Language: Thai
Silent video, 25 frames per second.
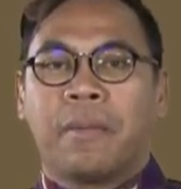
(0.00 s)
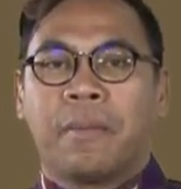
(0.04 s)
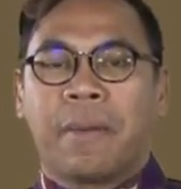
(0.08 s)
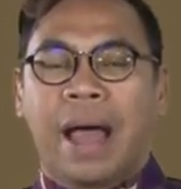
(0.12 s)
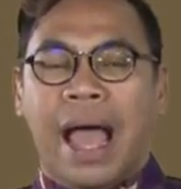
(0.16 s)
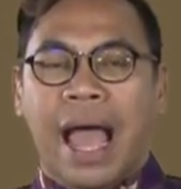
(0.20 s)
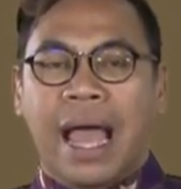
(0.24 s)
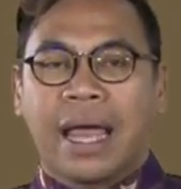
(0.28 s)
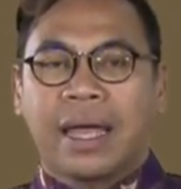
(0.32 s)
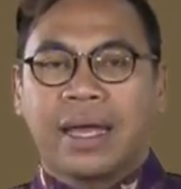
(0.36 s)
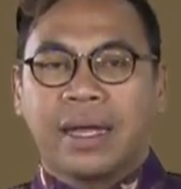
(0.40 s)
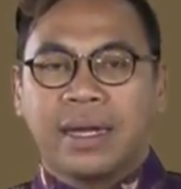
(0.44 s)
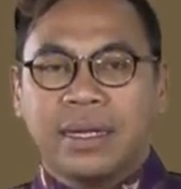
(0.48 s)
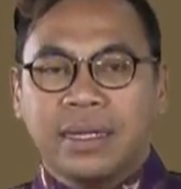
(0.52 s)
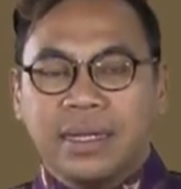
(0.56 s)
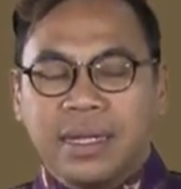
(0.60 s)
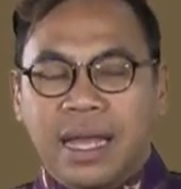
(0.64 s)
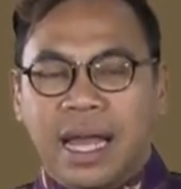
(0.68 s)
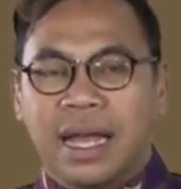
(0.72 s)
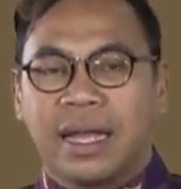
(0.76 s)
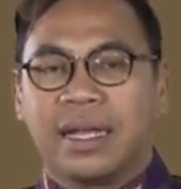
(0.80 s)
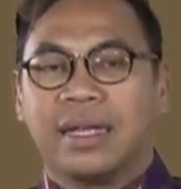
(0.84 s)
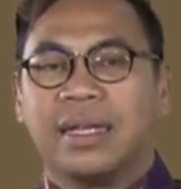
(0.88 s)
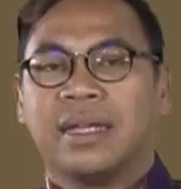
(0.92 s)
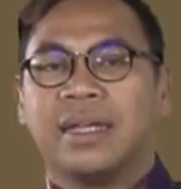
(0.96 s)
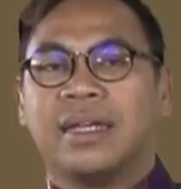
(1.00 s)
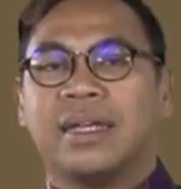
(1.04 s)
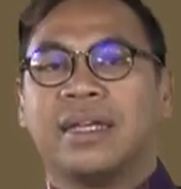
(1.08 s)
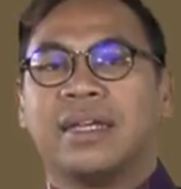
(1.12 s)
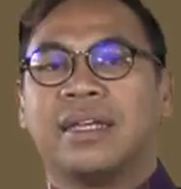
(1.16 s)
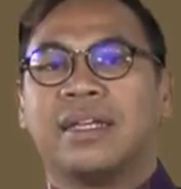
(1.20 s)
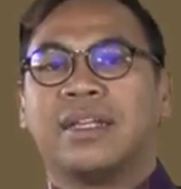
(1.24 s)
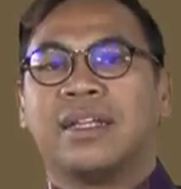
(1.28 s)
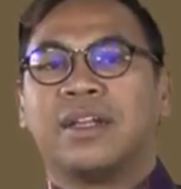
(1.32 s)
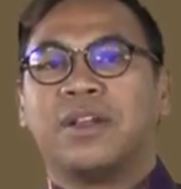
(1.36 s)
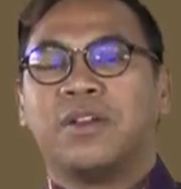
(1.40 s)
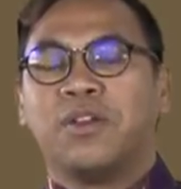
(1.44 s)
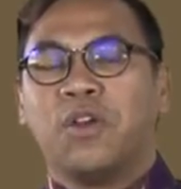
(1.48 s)
พระเครื่อง
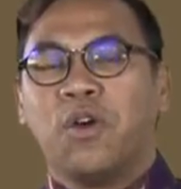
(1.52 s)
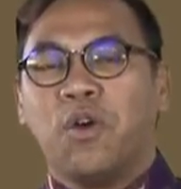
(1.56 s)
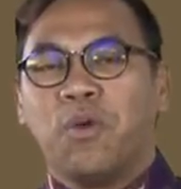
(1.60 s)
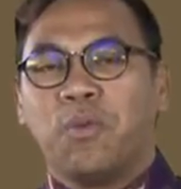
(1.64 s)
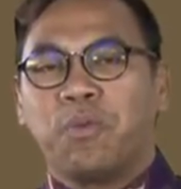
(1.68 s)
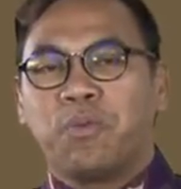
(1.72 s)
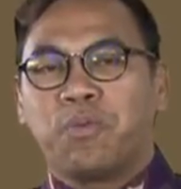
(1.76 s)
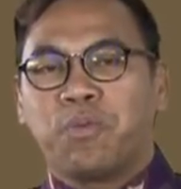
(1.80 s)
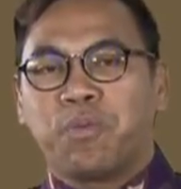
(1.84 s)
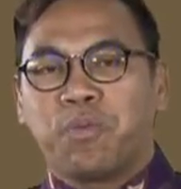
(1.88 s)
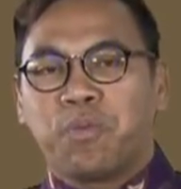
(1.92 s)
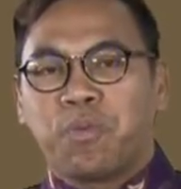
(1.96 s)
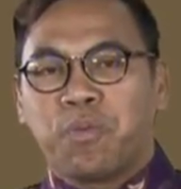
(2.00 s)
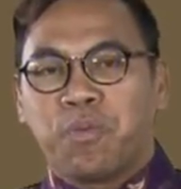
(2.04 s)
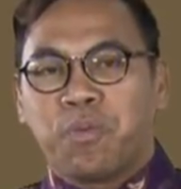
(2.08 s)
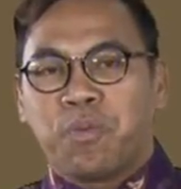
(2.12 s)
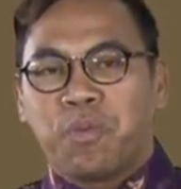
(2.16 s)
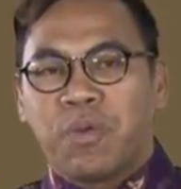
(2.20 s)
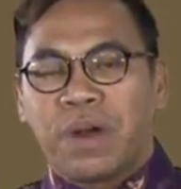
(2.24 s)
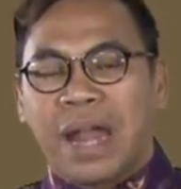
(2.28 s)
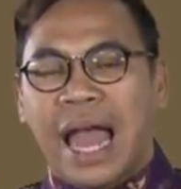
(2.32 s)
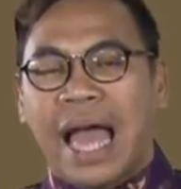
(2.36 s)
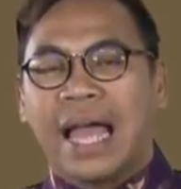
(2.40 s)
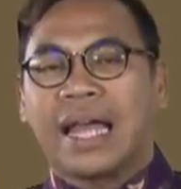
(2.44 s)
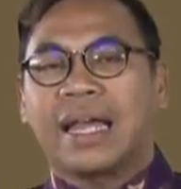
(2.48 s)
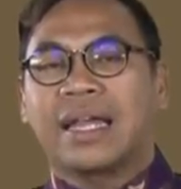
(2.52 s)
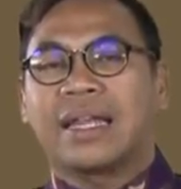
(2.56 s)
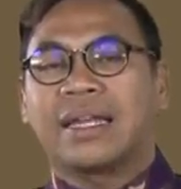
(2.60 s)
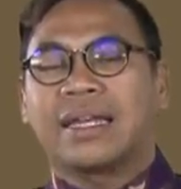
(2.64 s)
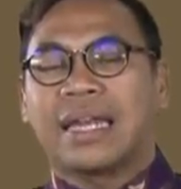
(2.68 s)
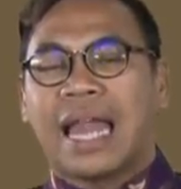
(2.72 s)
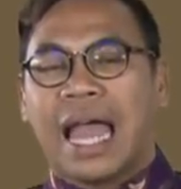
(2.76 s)
รูปลักษ์